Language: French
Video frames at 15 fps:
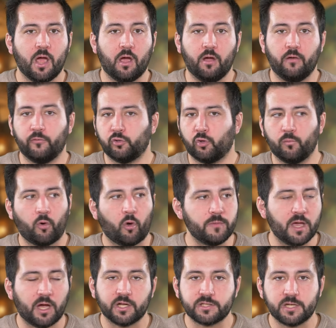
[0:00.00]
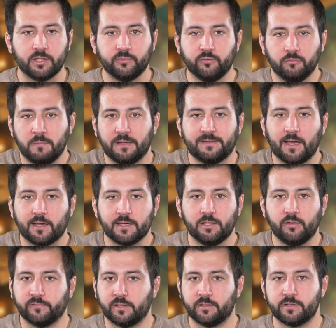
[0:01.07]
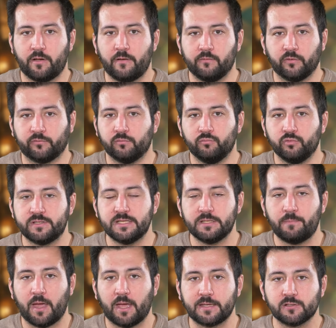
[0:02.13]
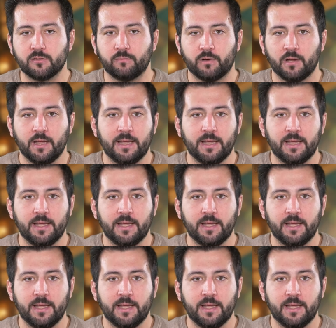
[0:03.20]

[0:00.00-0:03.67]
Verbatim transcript: euh, votre premier achat de matériel euh, dans, une boutique par exemple.